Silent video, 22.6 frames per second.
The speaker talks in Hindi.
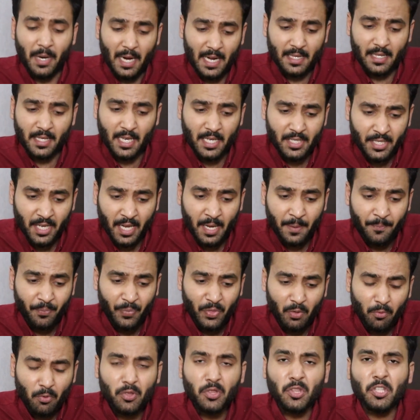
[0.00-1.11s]
मार दिया जाए
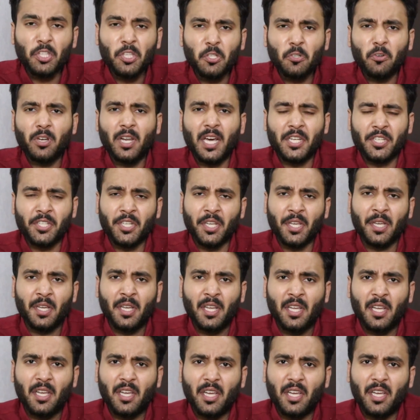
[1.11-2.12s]
वो तीनों लाशें